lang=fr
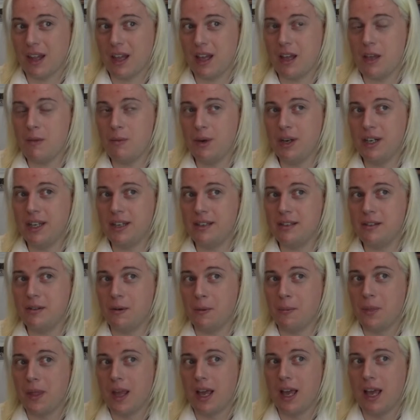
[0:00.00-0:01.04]
Ah oui, bonne
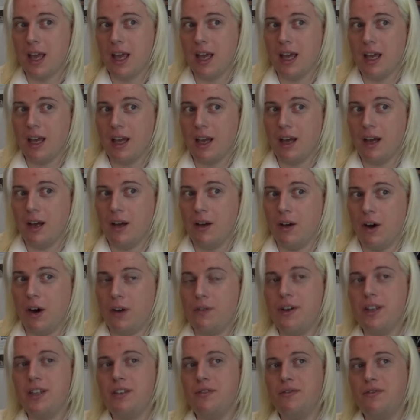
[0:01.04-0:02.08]
question. Euh, en
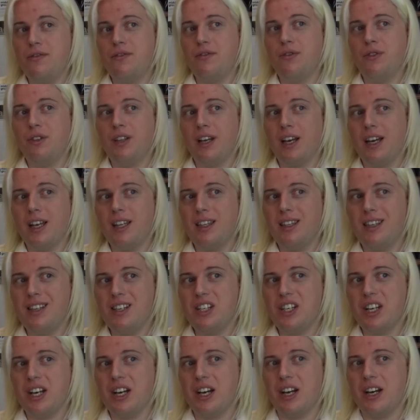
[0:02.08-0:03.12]
fait, il faudrait
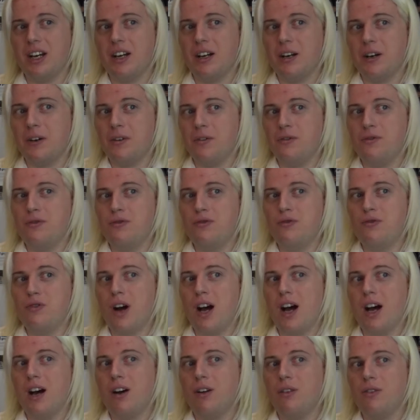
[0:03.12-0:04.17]
déjà
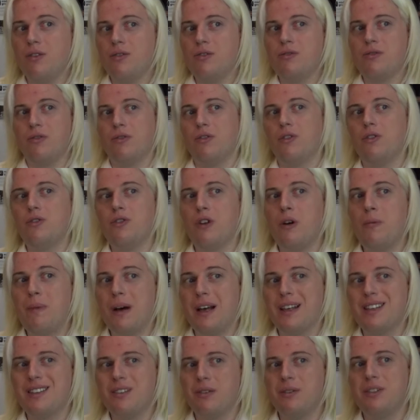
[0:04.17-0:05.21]
voir euh, ce qu'on entend
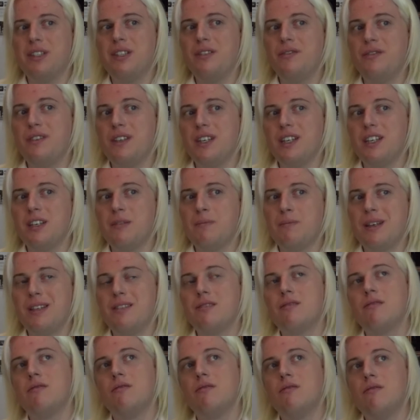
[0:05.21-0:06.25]
par scientifique,
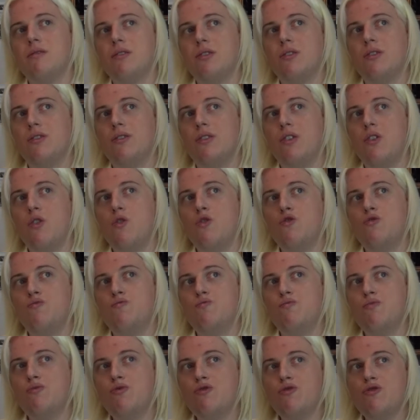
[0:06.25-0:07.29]
parce que euh, le
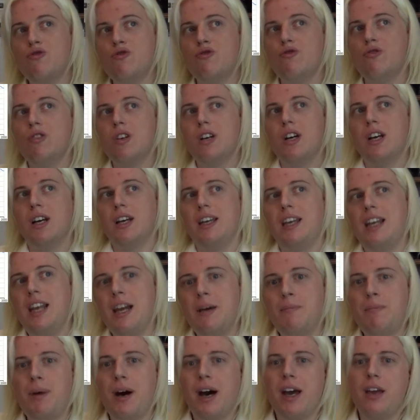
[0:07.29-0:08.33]
mot, il
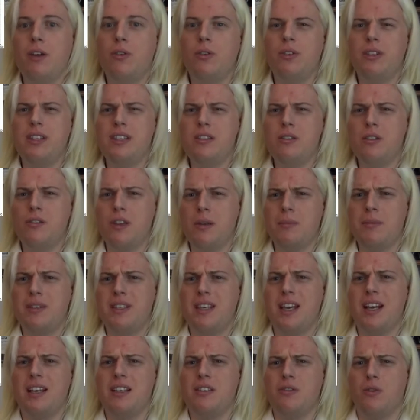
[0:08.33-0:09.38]
apparaît qu'au 19e
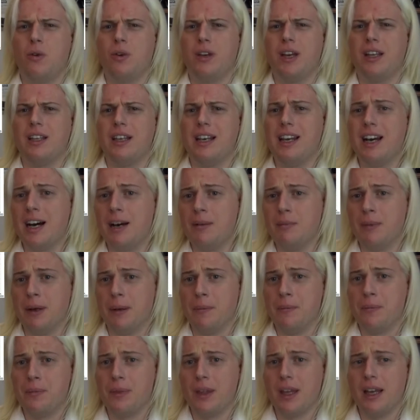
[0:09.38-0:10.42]
siècle, si on regardait le
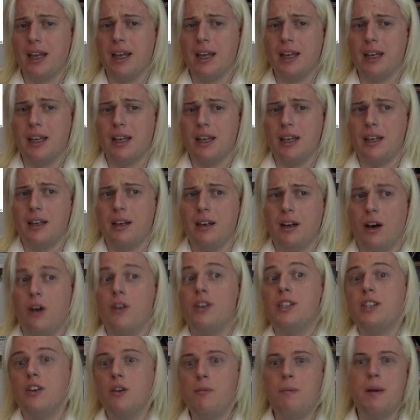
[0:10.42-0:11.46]
gramme.
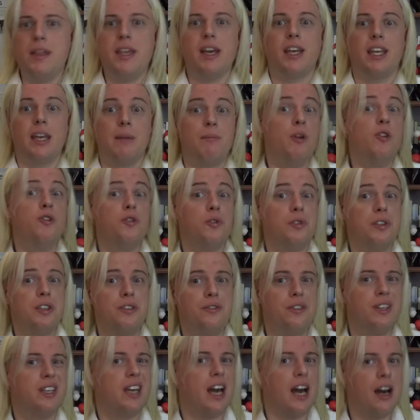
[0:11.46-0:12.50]
Ah, ça ne veut pas dire qu'il n'y a pas eu de
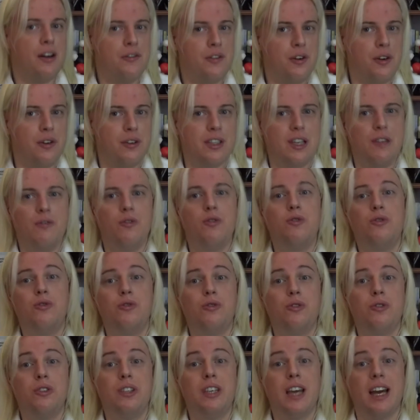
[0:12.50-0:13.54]
scientifique avant, ça veut
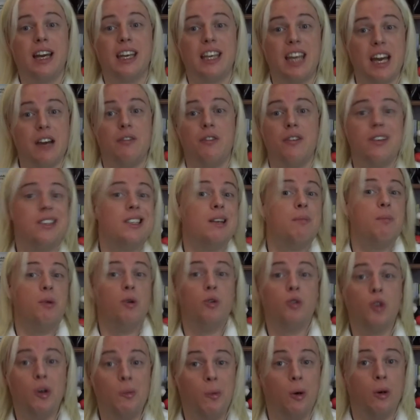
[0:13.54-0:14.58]
juste dire qu'avant, il s'appelait
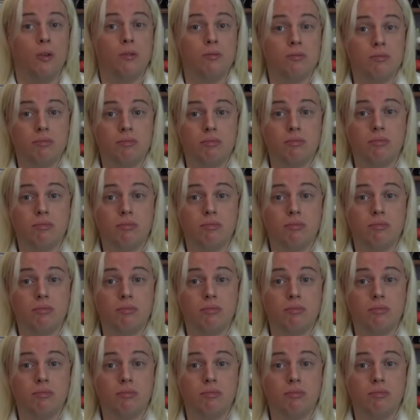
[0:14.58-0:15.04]
autrement.